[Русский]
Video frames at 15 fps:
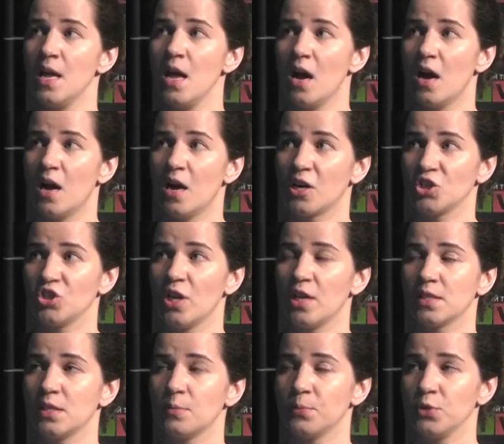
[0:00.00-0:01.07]

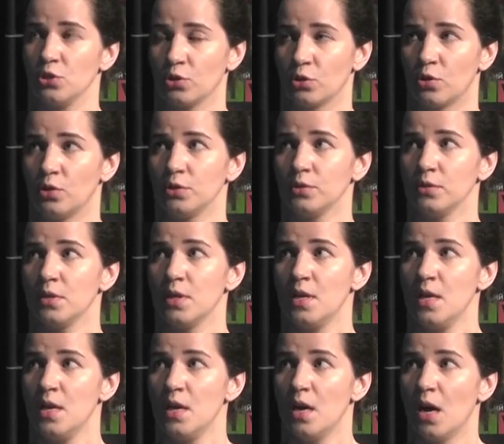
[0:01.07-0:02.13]
рождался позитрон.
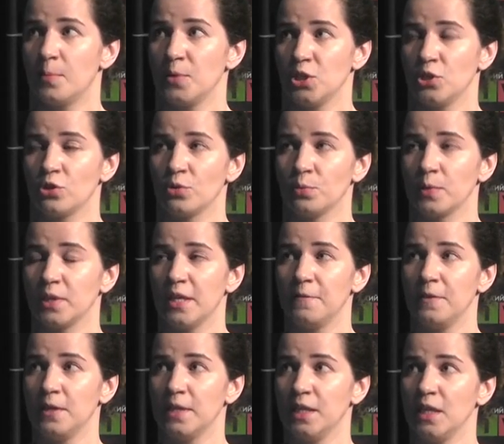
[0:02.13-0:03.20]
Позитрон
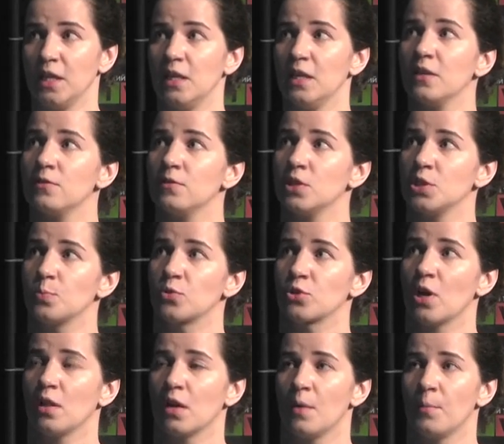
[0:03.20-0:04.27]
мгновенно аннигилировал и
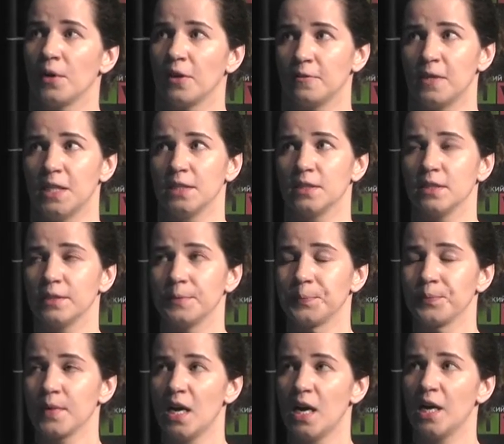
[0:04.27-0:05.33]
спускал гамма-кванты. А